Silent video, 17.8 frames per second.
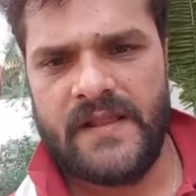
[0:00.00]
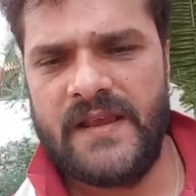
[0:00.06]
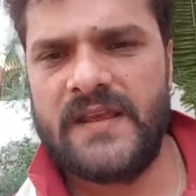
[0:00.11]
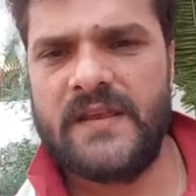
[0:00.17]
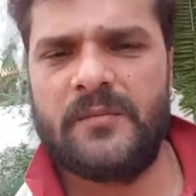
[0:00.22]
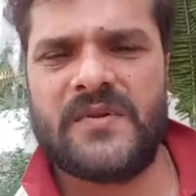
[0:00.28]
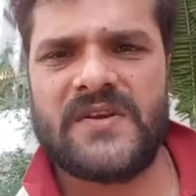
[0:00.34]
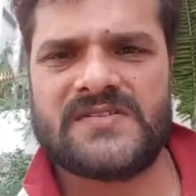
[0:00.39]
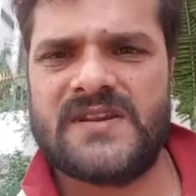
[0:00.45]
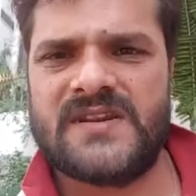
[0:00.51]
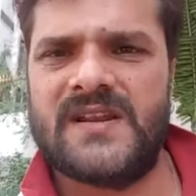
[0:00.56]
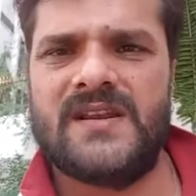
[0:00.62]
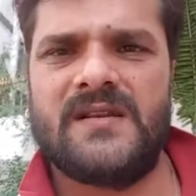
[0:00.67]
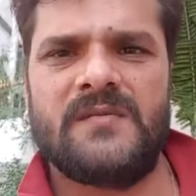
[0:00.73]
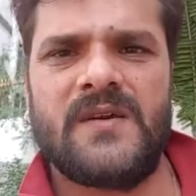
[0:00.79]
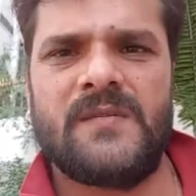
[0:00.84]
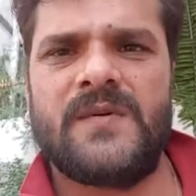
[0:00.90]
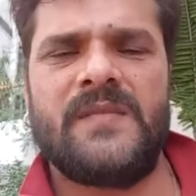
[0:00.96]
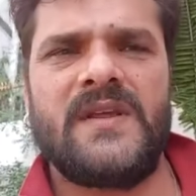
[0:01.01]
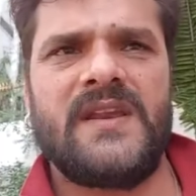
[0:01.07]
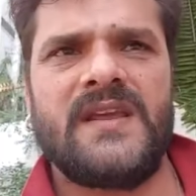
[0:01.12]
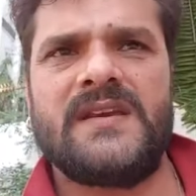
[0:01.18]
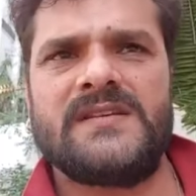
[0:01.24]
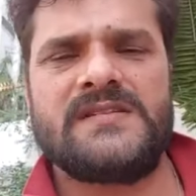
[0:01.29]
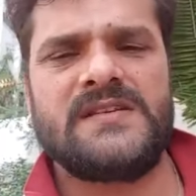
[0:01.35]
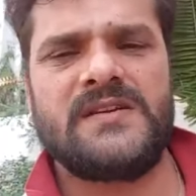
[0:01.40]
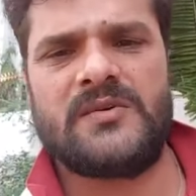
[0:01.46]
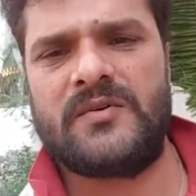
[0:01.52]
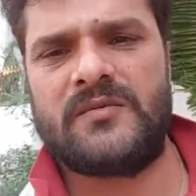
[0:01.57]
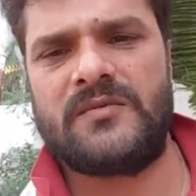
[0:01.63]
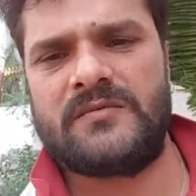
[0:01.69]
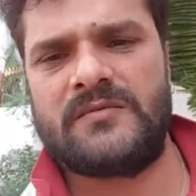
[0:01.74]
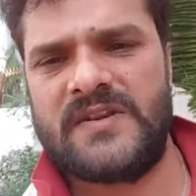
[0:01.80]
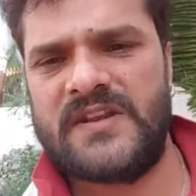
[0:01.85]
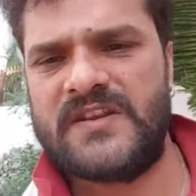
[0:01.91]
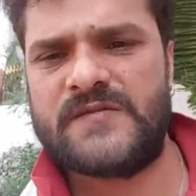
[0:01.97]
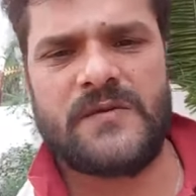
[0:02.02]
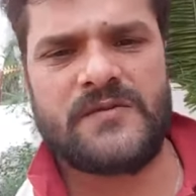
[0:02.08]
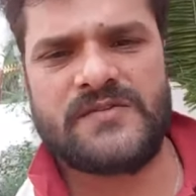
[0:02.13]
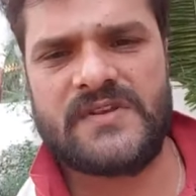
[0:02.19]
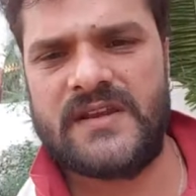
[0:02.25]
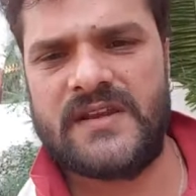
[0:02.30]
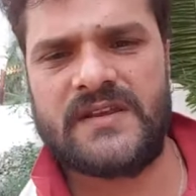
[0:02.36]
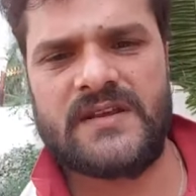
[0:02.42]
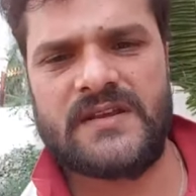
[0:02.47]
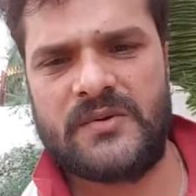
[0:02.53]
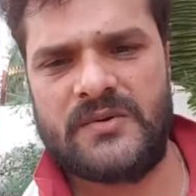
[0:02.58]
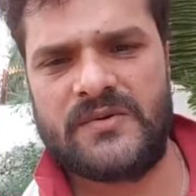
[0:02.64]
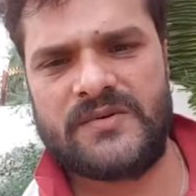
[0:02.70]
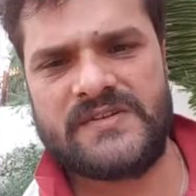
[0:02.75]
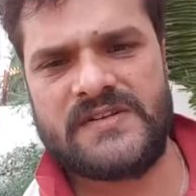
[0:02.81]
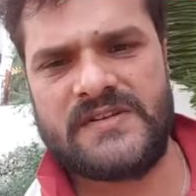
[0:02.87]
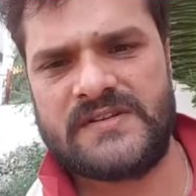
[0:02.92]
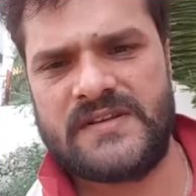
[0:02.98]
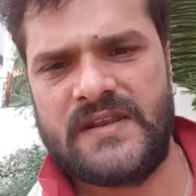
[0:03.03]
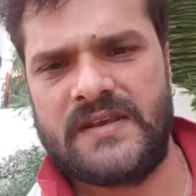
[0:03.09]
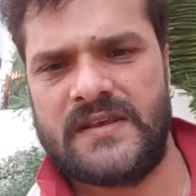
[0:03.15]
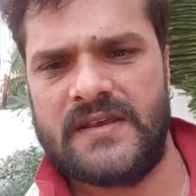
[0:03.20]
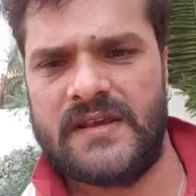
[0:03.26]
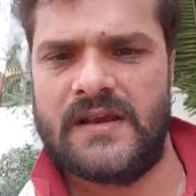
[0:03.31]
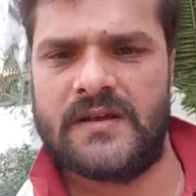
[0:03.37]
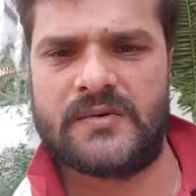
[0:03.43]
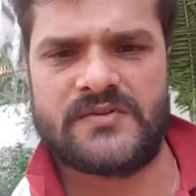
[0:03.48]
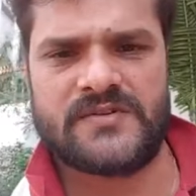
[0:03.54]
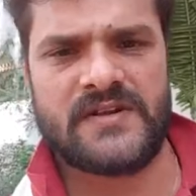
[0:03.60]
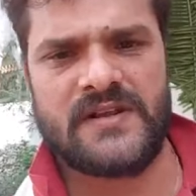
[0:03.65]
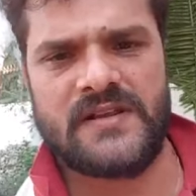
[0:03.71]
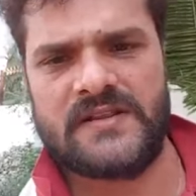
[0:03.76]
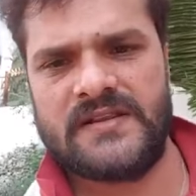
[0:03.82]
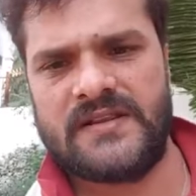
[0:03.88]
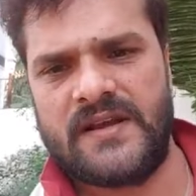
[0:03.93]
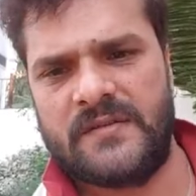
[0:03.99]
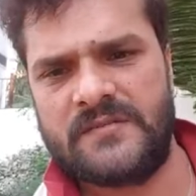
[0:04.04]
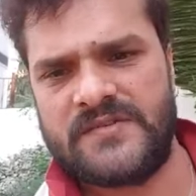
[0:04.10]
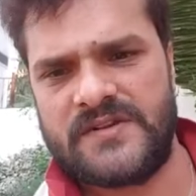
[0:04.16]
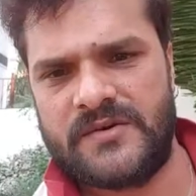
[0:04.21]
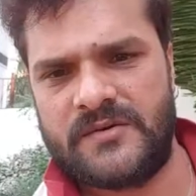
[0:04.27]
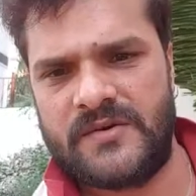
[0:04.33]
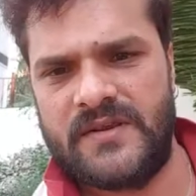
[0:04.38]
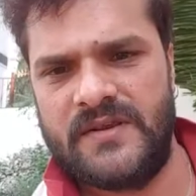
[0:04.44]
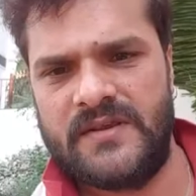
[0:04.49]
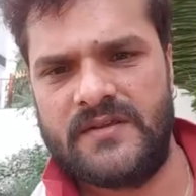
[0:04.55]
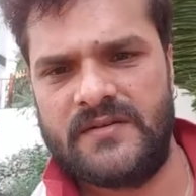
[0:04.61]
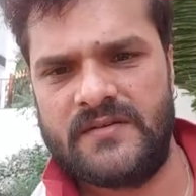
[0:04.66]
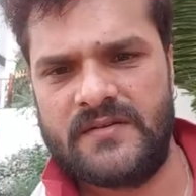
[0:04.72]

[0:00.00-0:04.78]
लेकिन पर्सनल लेवल पे मैंने किसी को ठेस पहुंचाने की कोई कोशिश नहीं की हाँ कुछ गलतियाँ हमसे हुई